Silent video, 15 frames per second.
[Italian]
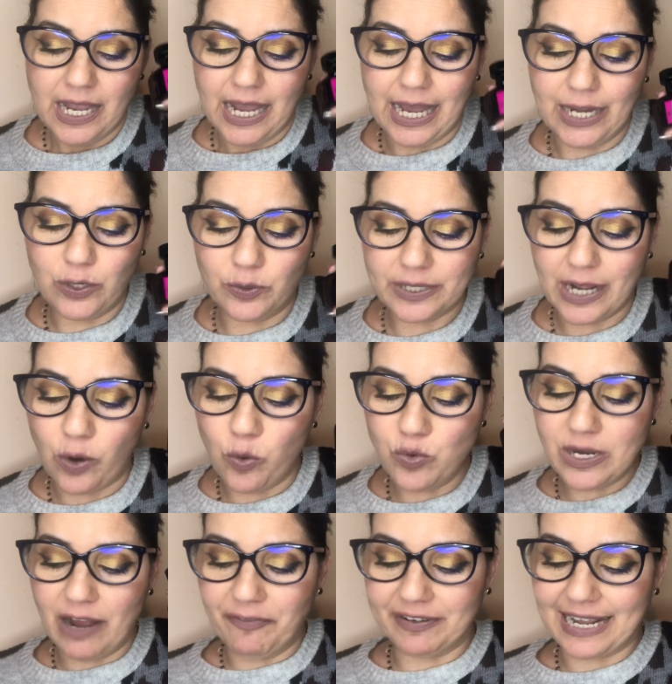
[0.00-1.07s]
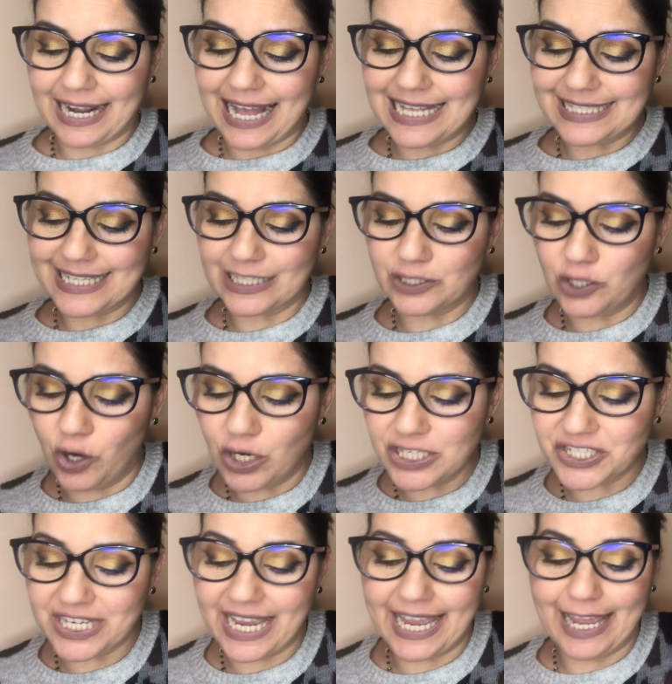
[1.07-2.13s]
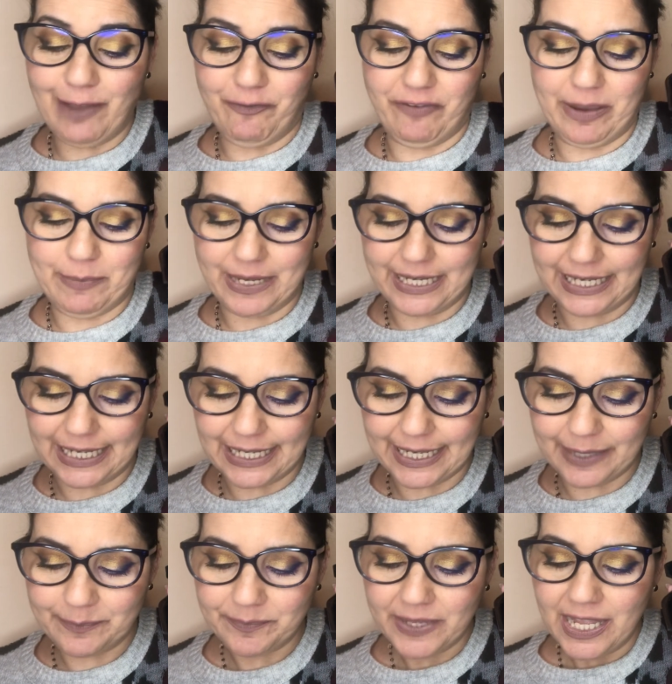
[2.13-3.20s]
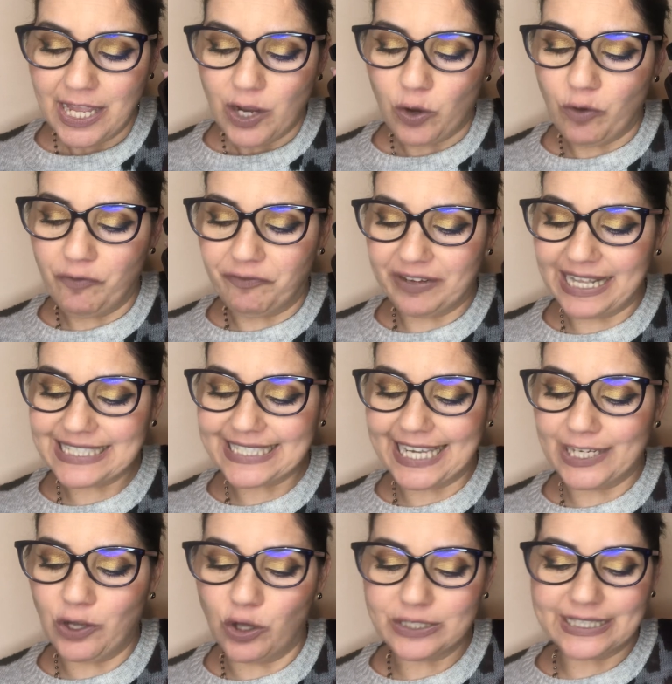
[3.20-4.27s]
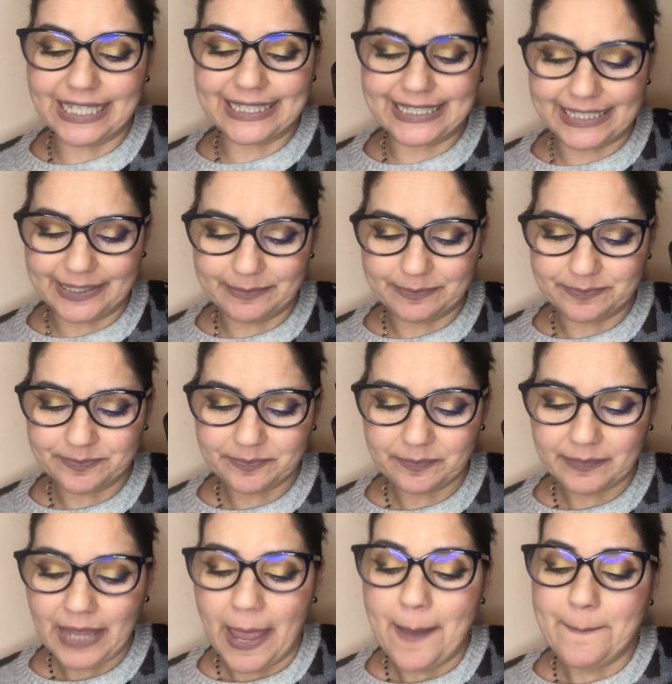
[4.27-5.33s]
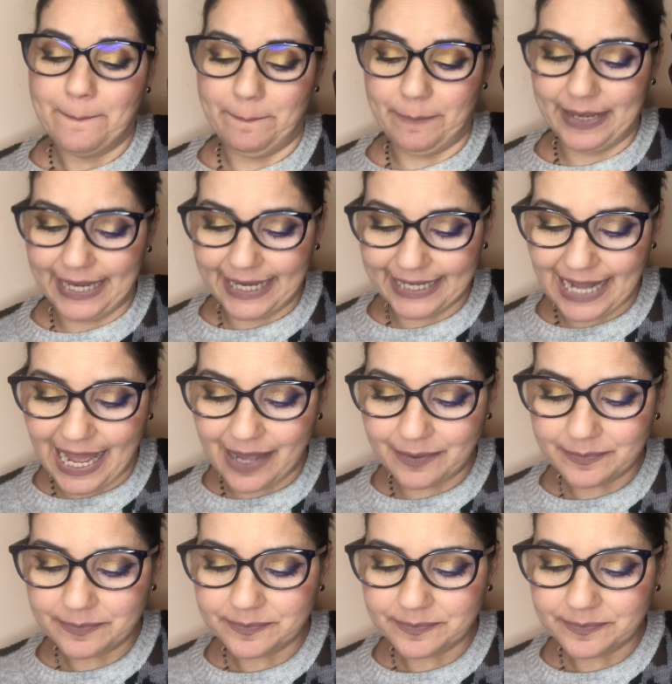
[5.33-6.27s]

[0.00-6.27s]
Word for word: allora una fragranza dolce e femminile con fresche note di pera